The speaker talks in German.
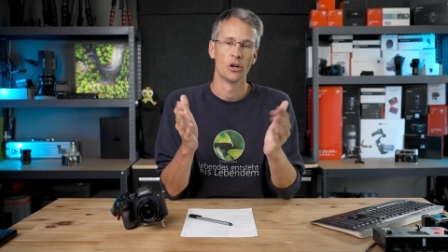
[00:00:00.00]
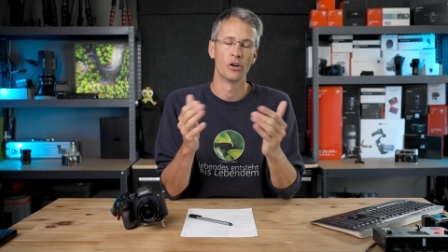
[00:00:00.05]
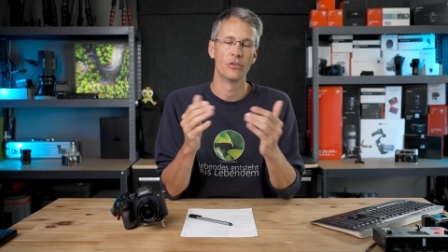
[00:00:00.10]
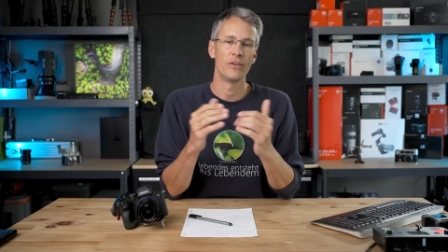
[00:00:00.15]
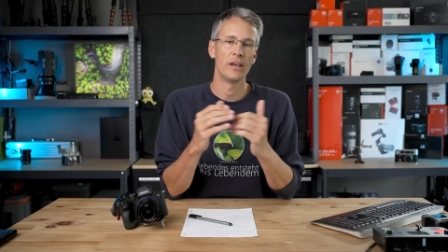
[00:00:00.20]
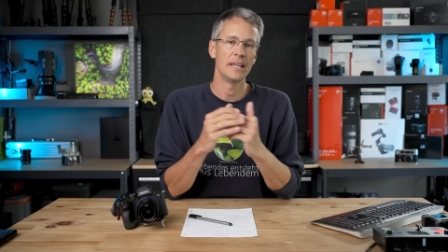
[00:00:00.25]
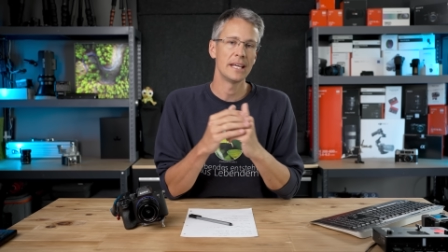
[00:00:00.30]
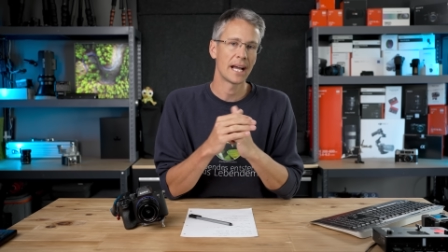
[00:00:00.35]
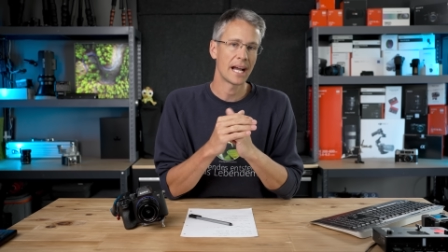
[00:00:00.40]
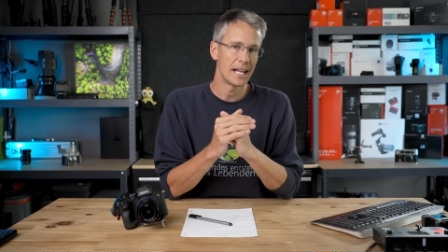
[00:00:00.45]
und
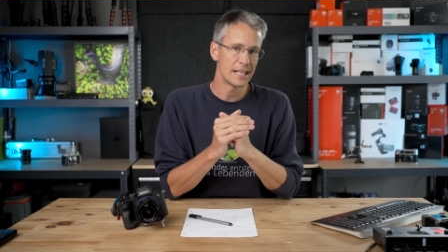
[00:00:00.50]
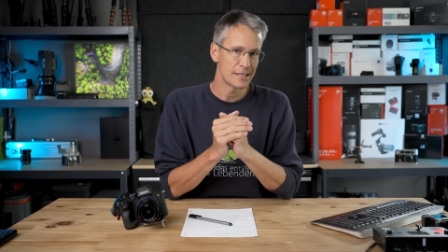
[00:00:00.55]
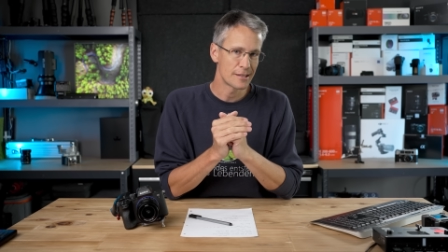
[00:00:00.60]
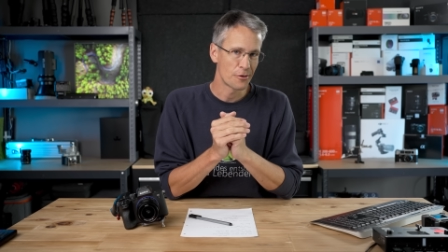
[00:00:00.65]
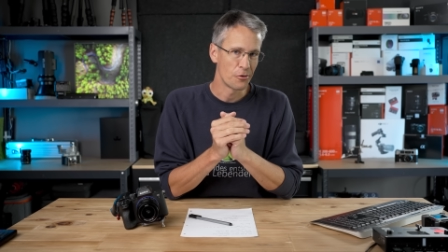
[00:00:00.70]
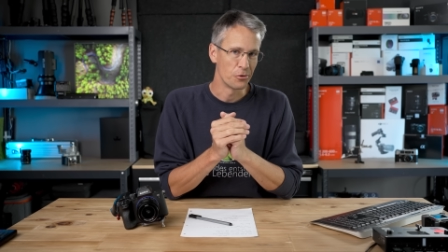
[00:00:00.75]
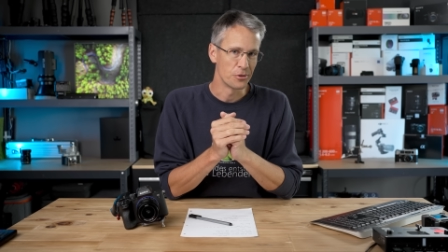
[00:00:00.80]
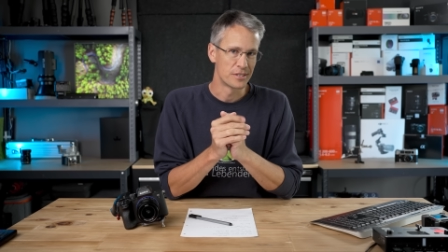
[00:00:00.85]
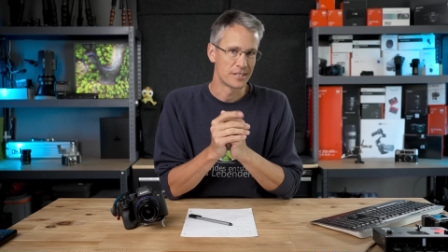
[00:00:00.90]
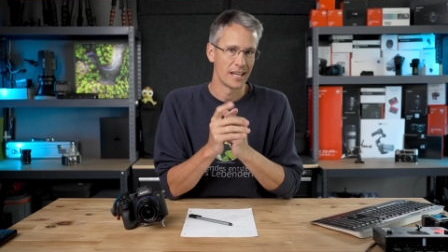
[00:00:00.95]
wenn ihr
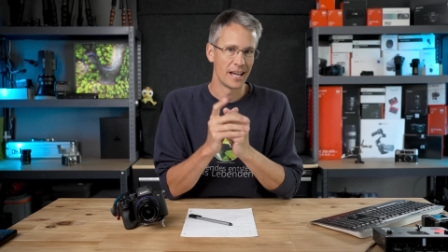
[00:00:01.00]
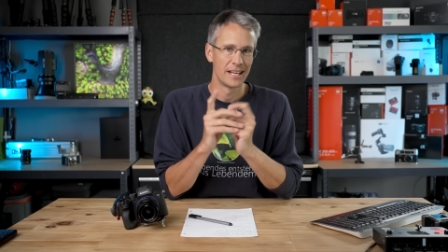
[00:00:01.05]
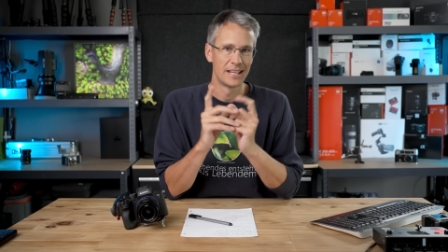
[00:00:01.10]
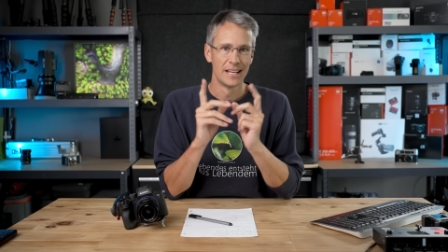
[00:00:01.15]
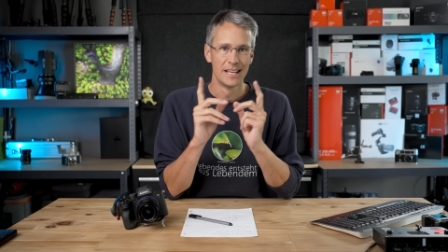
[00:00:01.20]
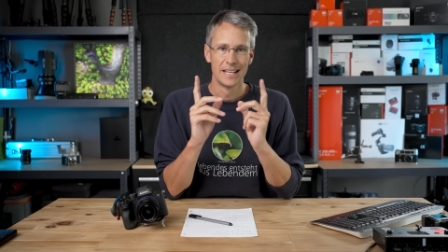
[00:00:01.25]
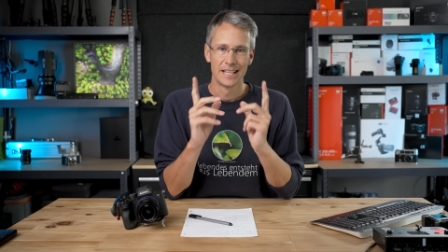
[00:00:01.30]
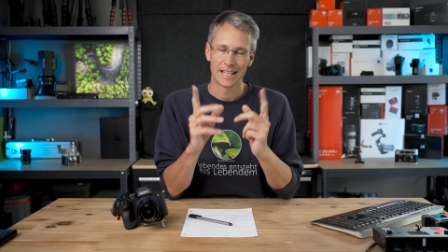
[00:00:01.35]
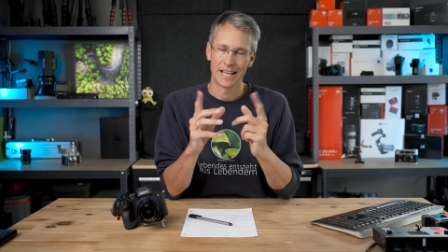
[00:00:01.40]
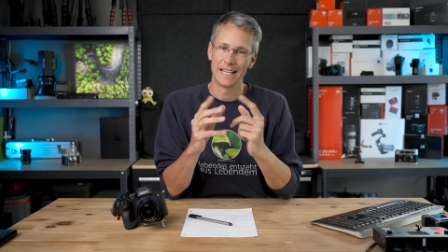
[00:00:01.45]
ganz gut seid,
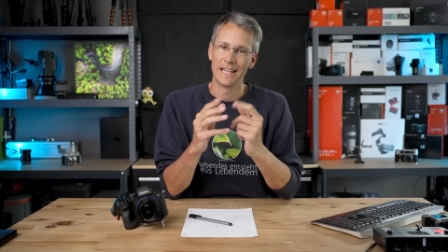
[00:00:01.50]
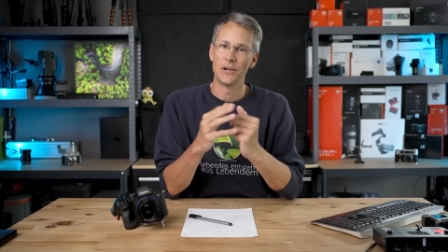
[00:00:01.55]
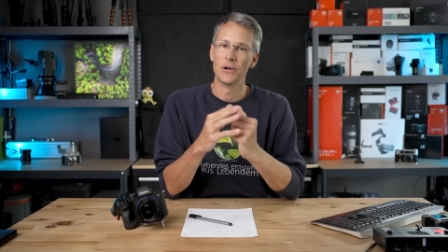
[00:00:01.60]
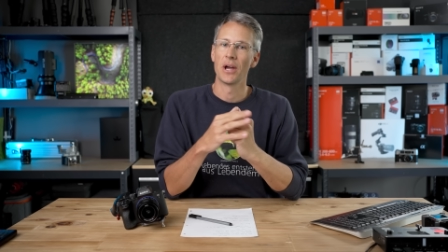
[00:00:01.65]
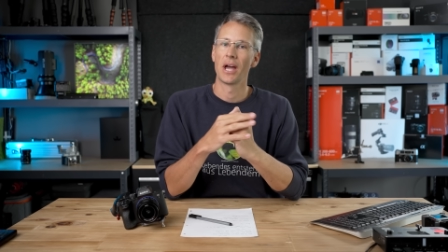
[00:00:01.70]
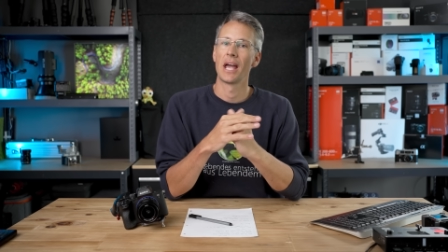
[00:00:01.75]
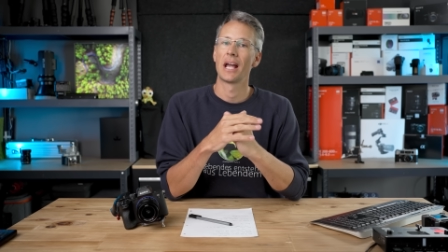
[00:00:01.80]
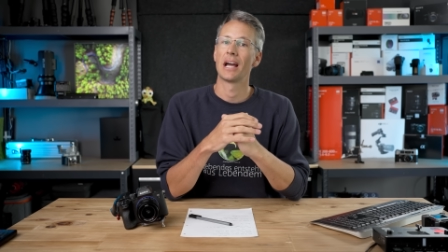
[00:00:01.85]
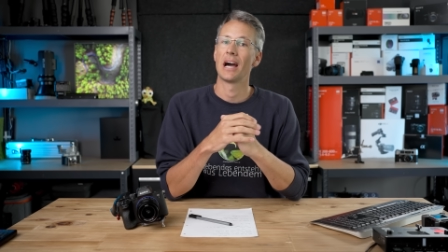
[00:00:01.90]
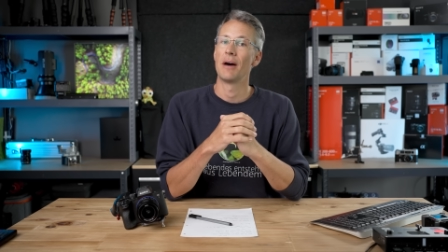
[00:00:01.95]
kann
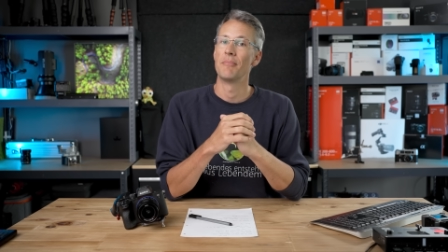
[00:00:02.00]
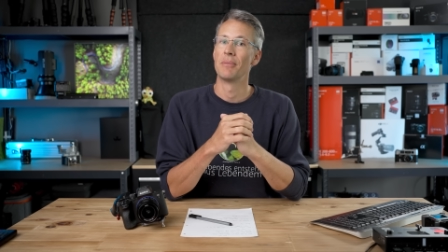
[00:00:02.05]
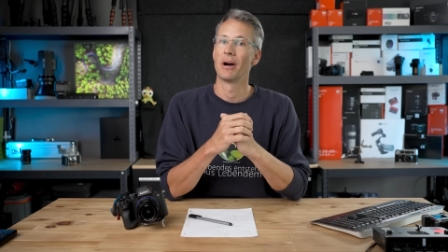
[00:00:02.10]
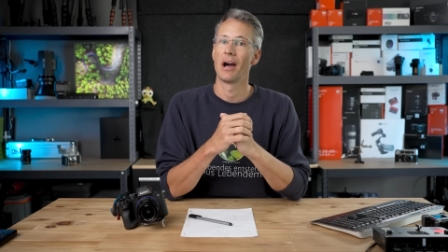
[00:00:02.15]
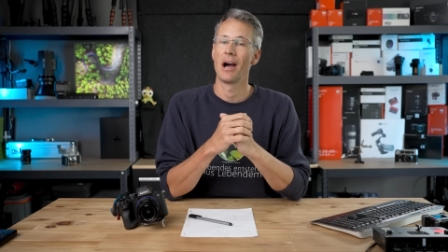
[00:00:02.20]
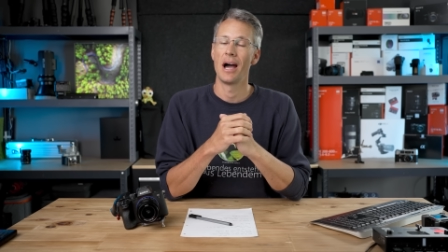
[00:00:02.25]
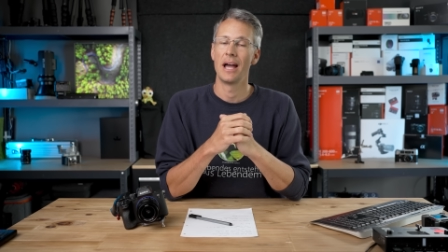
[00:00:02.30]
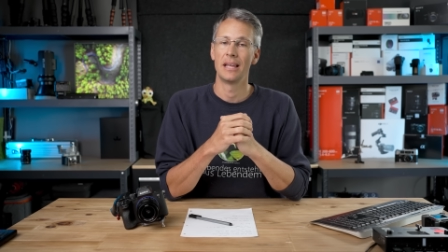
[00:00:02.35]
eure Kamera